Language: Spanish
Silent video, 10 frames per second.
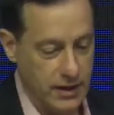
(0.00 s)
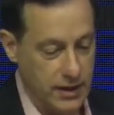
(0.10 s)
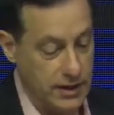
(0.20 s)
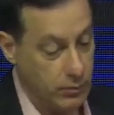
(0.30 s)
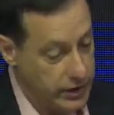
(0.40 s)

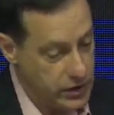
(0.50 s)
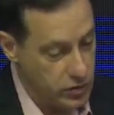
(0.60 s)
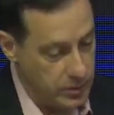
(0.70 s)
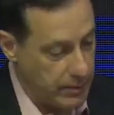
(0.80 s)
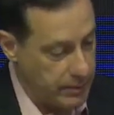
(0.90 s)
El que muere
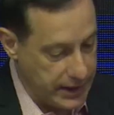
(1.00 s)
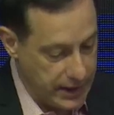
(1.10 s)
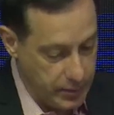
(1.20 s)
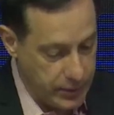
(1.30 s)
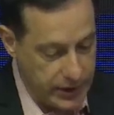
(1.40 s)
su papá
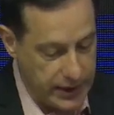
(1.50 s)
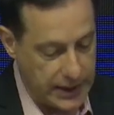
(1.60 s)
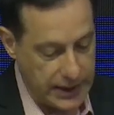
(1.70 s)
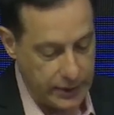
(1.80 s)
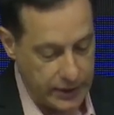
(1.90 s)
después de
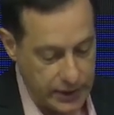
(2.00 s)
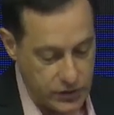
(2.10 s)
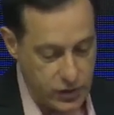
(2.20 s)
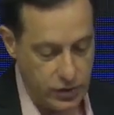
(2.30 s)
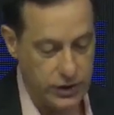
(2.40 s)
darle la
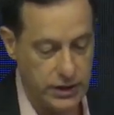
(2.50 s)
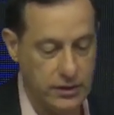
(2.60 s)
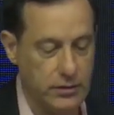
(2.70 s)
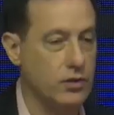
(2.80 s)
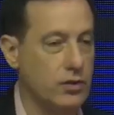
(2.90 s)
bendición
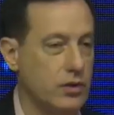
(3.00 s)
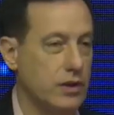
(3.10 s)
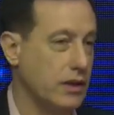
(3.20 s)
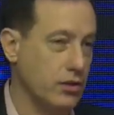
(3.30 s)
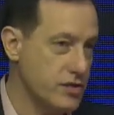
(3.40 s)
y
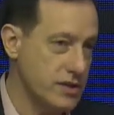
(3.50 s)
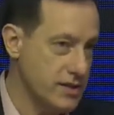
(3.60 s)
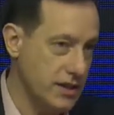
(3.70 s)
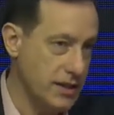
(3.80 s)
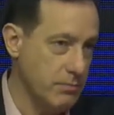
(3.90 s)
en José
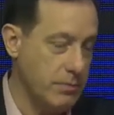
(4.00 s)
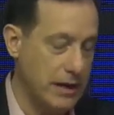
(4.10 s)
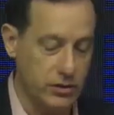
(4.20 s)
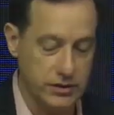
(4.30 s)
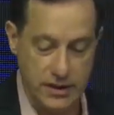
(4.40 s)
siguen
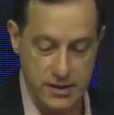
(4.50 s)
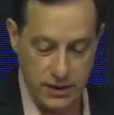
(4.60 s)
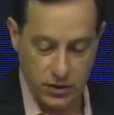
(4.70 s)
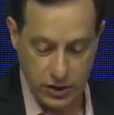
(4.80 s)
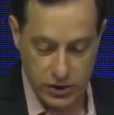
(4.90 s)

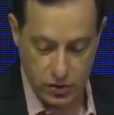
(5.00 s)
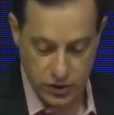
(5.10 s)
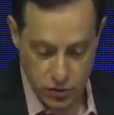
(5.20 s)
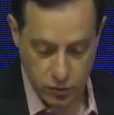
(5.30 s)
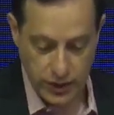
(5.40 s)
aconteciendo hechos
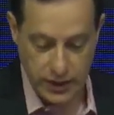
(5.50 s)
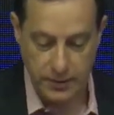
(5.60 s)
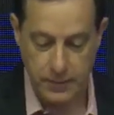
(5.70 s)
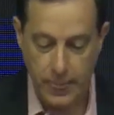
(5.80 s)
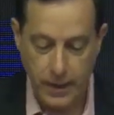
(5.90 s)
en su
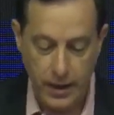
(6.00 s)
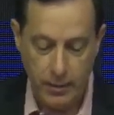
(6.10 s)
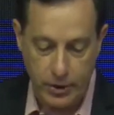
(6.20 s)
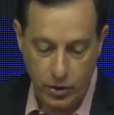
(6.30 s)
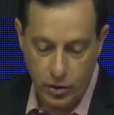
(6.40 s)
vida.
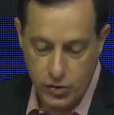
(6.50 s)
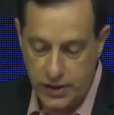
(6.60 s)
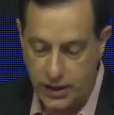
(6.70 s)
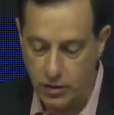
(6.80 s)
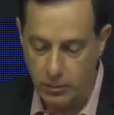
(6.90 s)
Pero
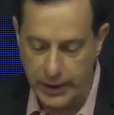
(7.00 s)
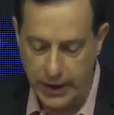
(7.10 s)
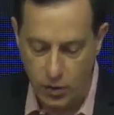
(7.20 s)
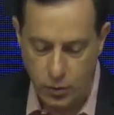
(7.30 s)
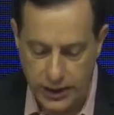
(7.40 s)
José es
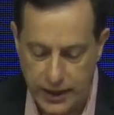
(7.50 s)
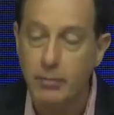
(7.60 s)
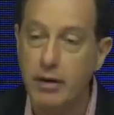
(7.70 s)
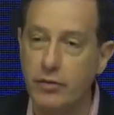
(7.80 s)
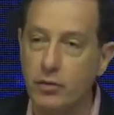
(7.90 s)
comparado con una
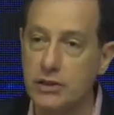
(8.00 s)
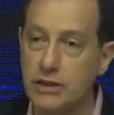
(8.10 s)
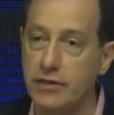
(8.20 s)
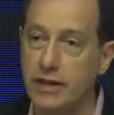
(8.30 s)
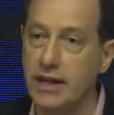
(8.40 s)
rama
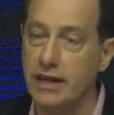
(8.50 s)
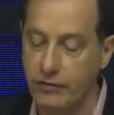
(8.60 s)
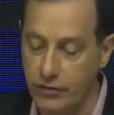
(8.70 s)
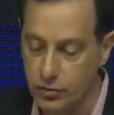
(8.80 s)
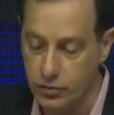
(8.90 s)
fructífera que da
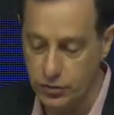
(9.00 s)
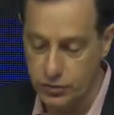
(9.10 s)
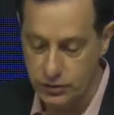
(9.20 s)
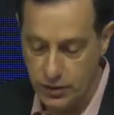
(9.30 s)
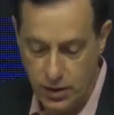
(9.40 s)

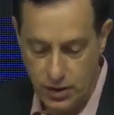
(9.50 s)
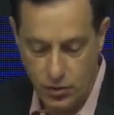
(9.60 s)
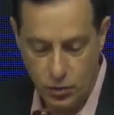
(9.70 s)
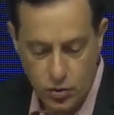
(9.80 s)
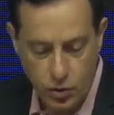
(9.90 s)
frutos,
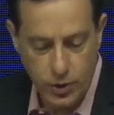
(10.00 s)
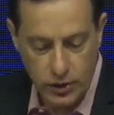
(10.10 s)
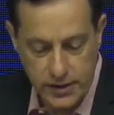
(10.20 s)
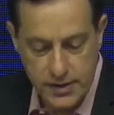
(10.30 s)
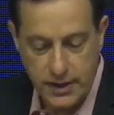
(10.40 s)
cuyos
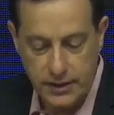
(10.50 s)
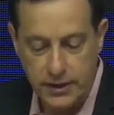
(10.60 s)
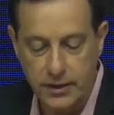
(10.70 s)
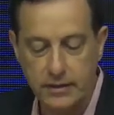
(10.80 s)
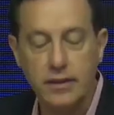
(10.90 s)
brotes se
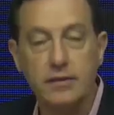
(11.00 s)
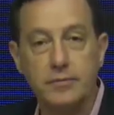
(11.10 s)
extienden.